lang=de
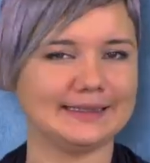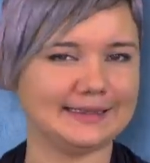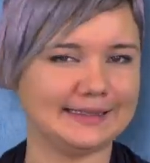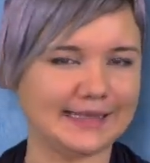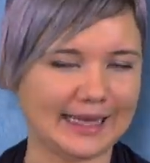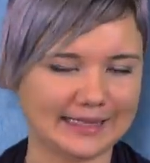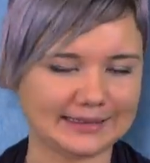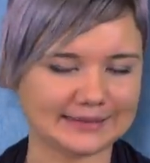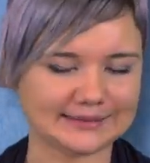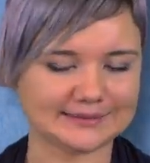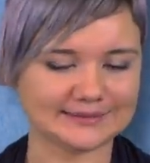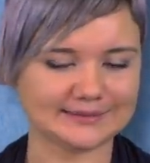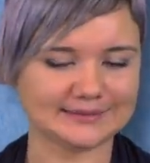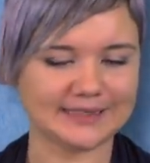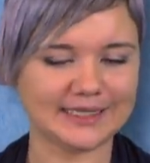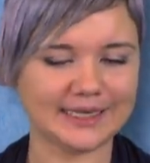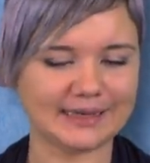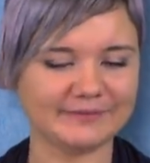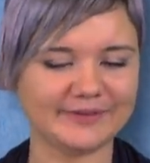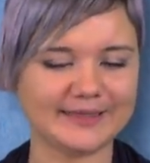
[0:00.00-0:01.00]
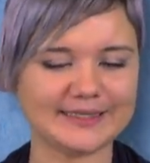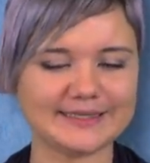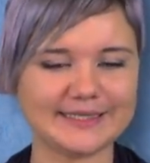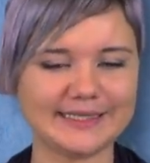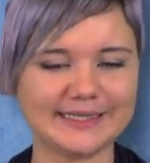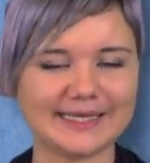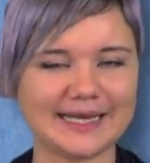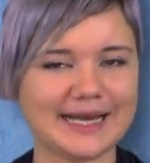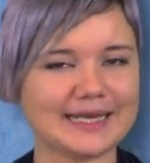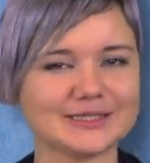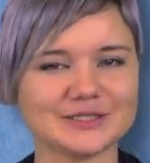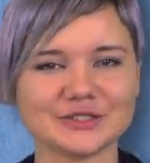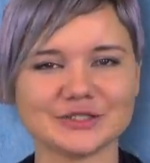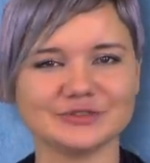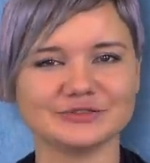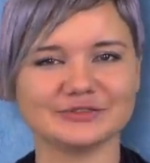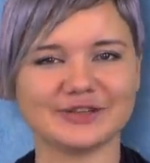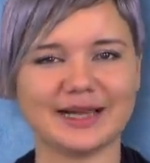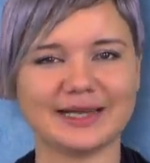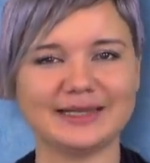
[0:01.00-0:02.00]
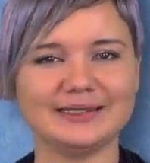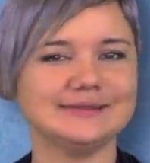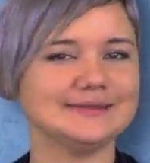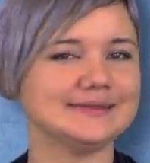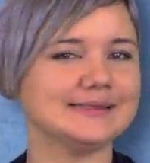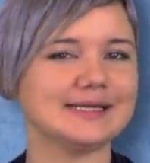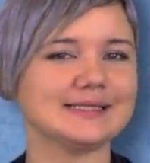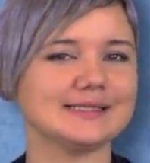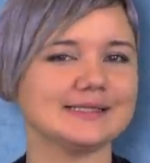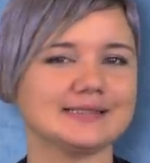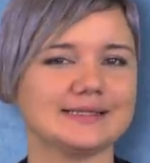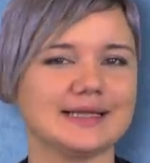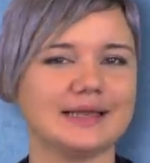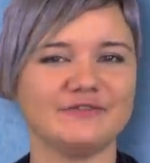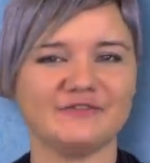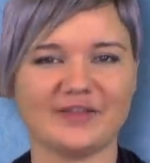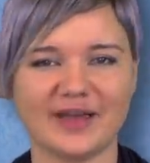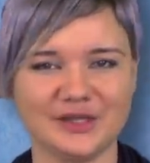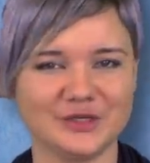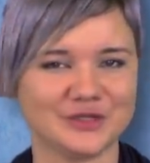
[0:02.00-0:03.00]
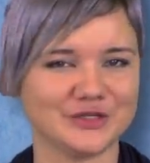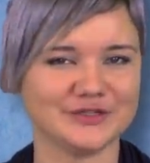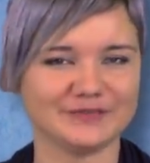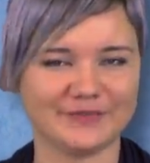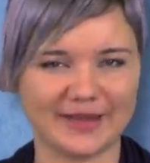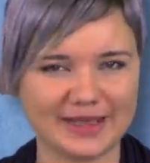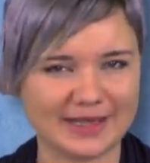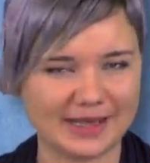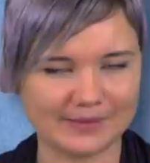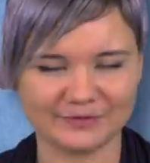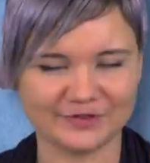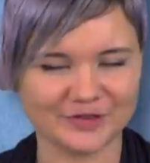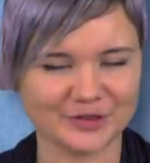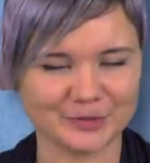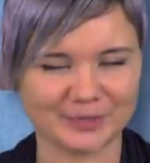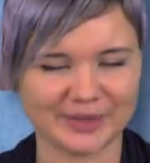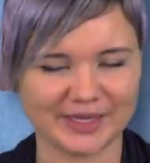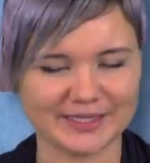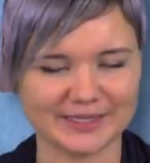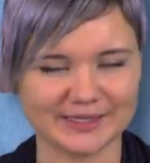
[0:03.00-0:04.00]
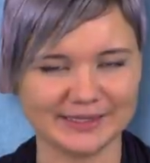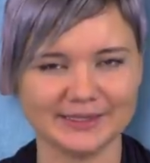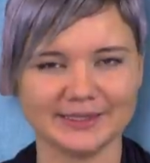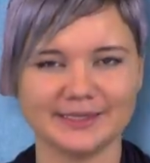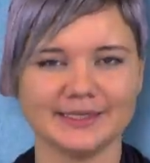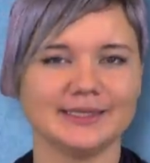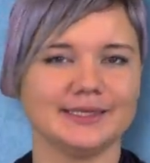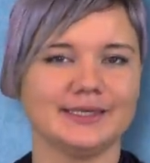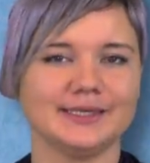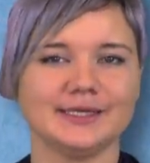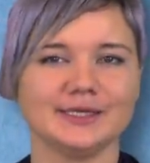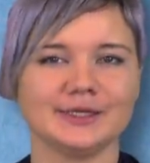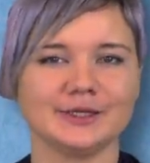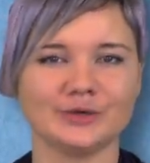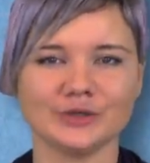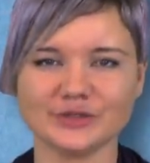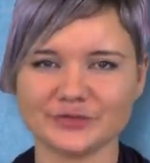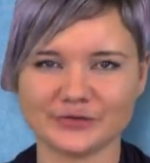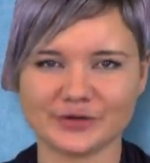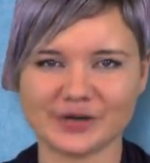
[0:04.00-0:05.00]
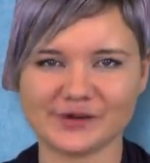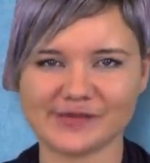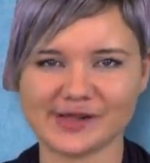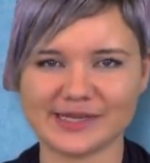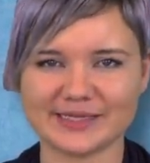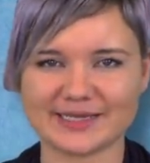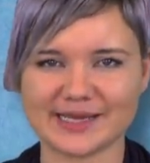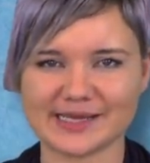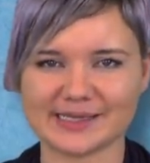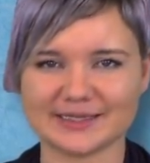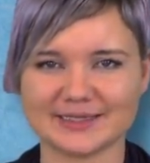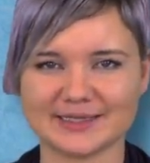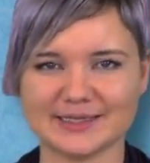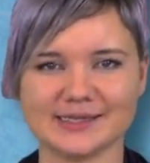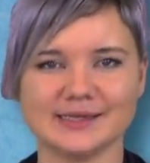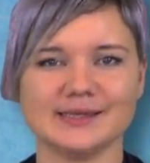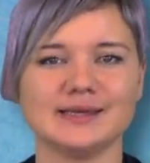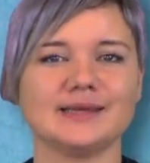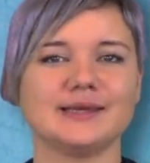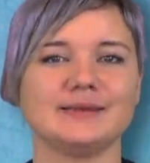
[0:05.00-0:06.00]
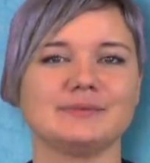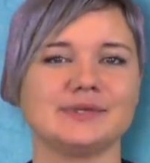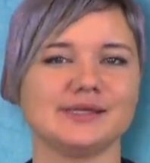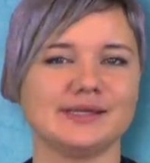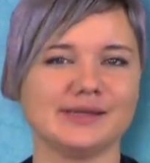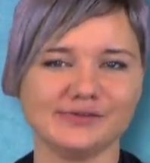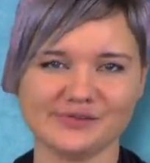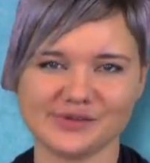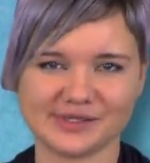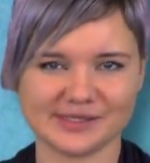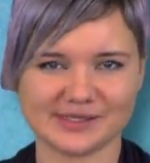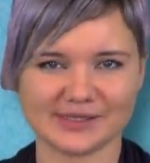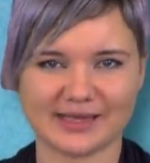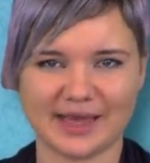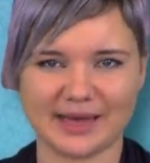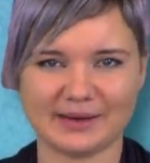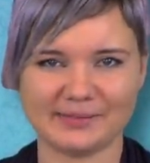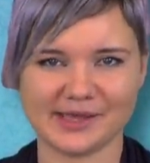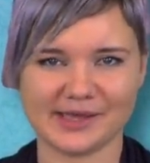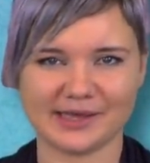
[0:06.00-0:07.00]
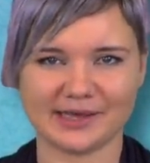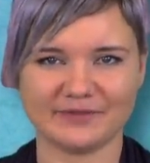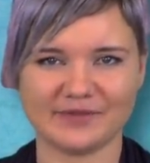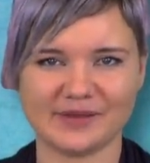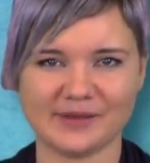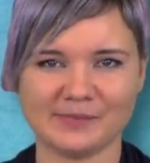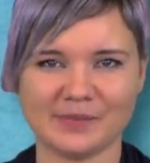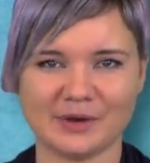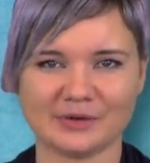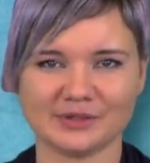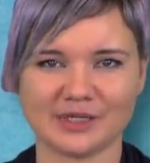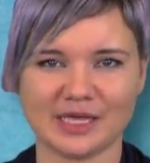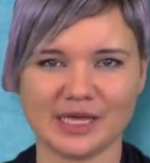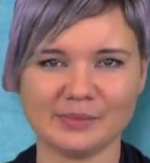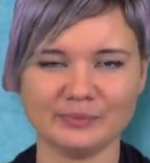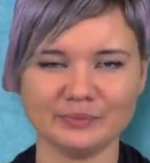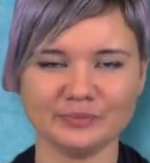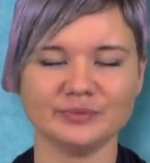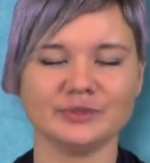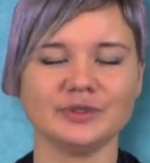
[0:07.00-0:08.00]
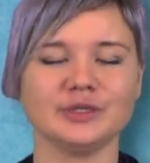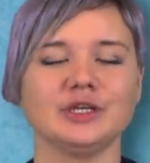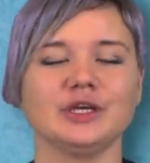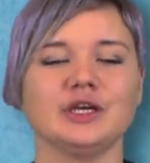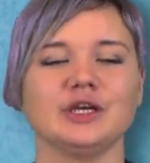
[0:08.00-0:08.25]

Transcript: Ja, hier haben wir jetzt den klassischen Fall. Das ist ein falsches Wahlkampfversprechen. Kurz vor der Wahl sagt sie, mit ihr wird es keine Pkw-Maut geben.